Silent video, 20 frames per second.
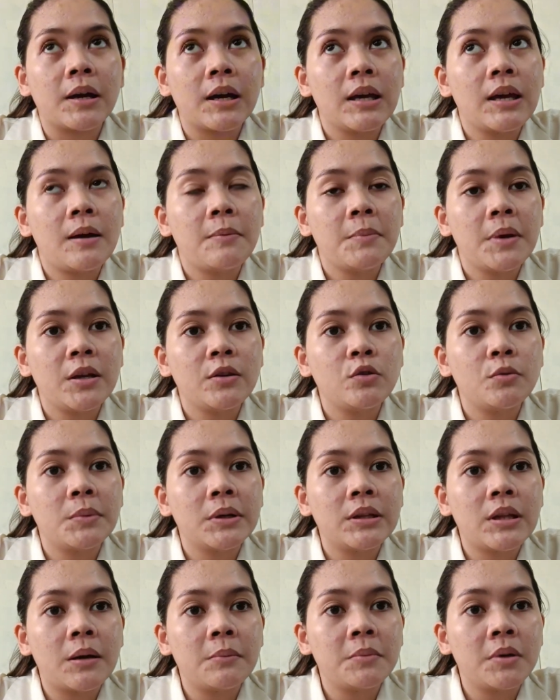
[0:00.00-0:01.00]
kaya medyo
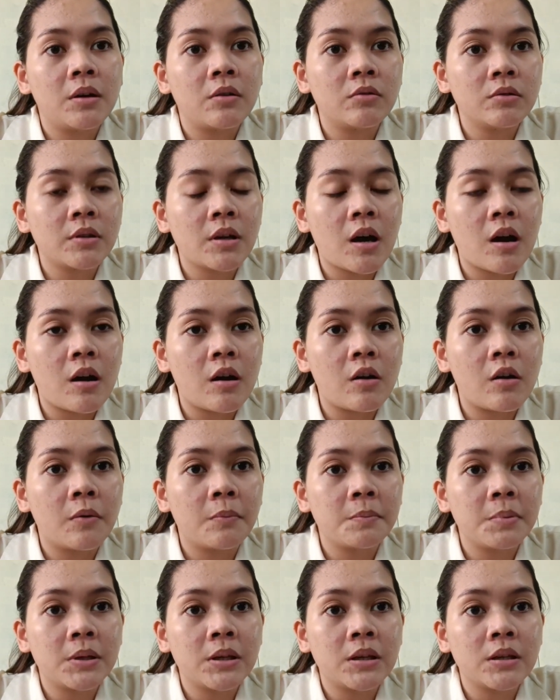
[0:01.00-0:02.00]
madami ako
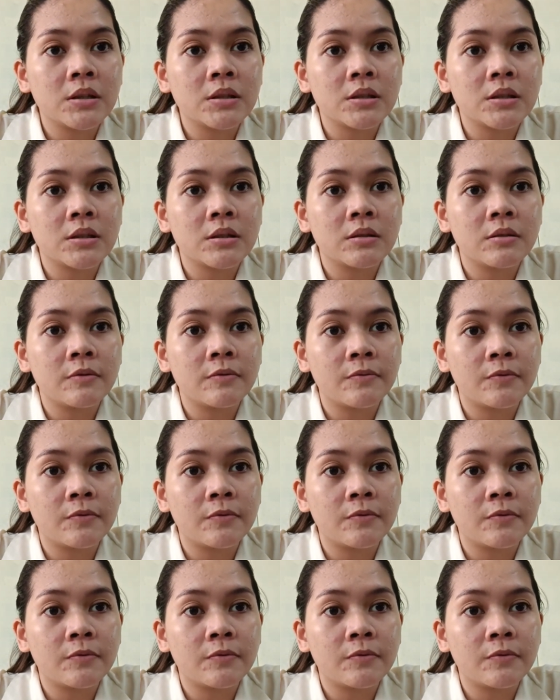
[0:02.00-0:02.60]
na-accomplish